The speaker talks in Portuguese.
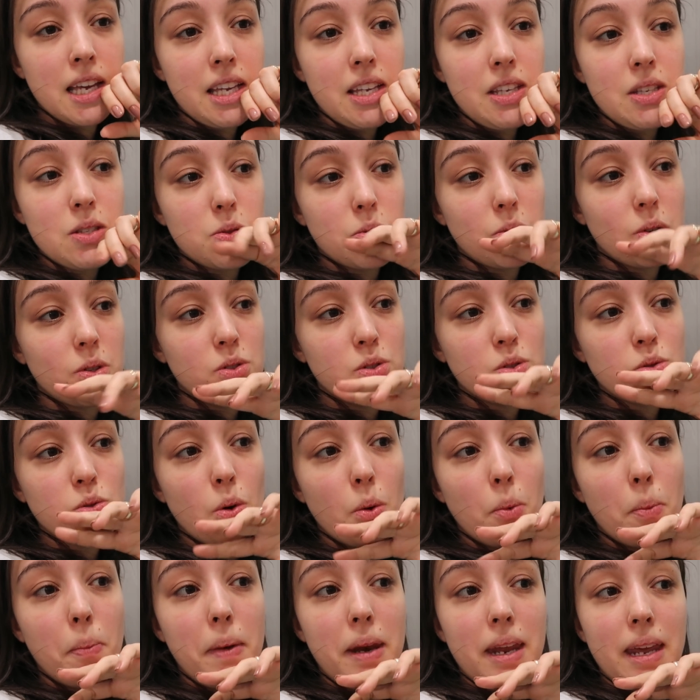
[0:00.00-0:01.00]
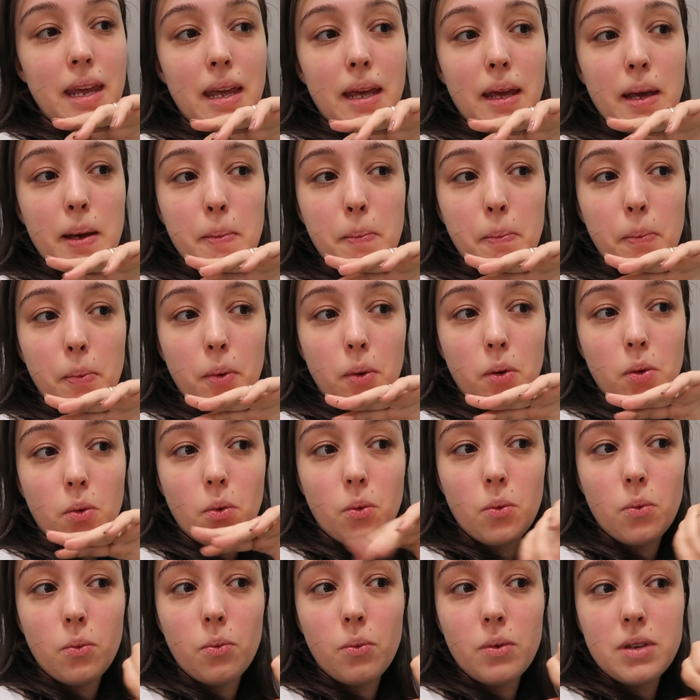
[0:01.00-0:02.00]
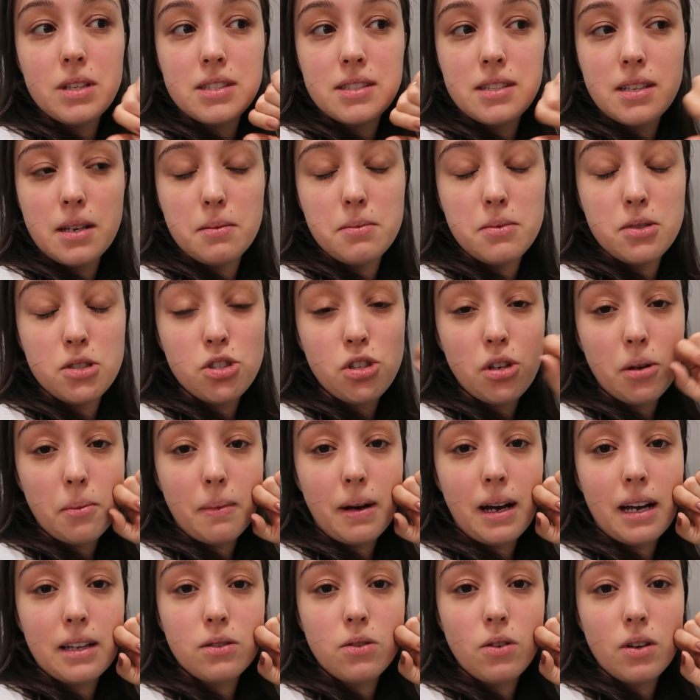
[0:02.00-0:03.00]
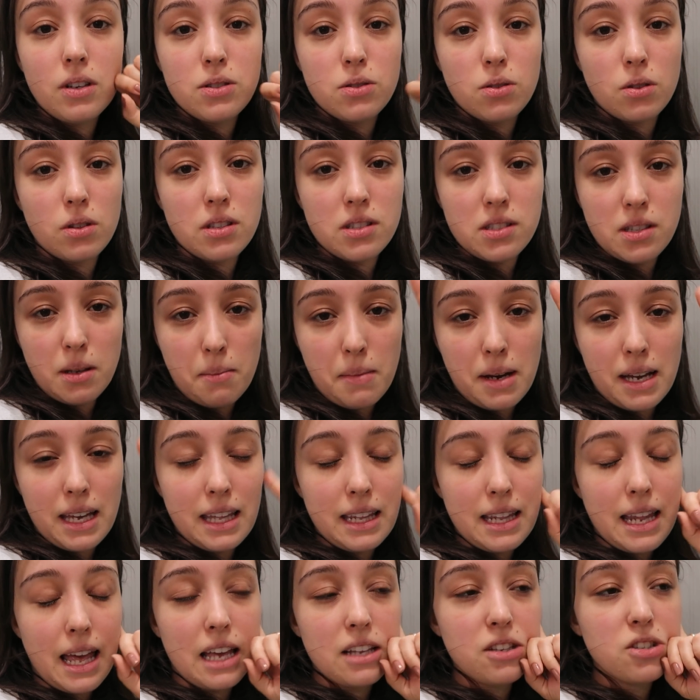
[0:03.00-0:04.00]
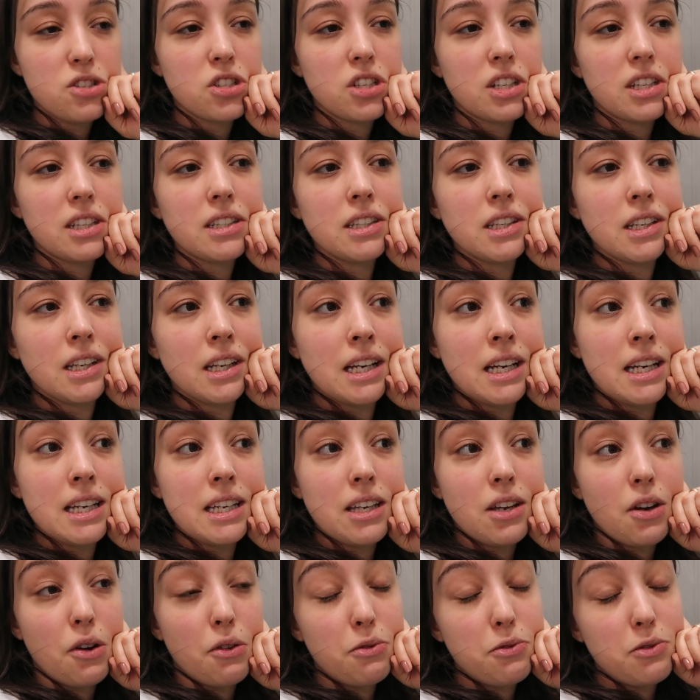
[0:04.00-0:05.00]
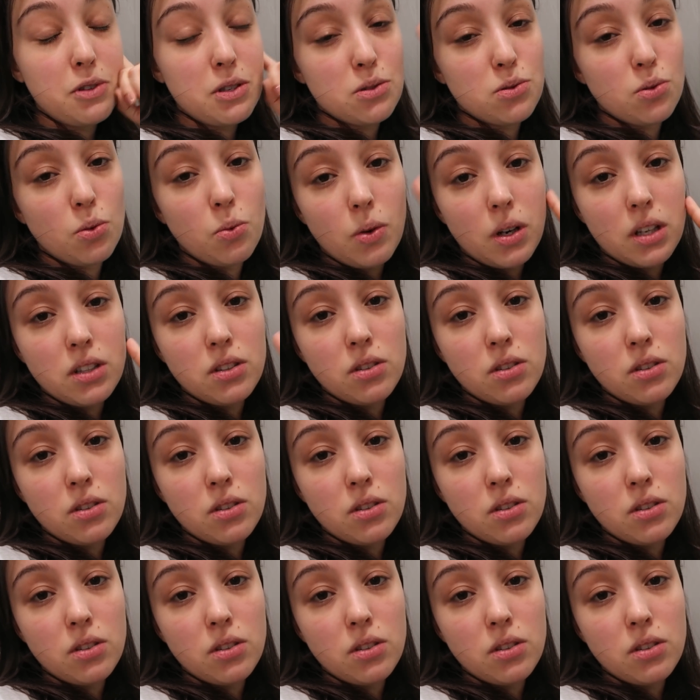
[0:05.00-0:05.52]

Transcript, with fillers: Isso eu descobri por um exame chamado ressonância magnética que eu fiz um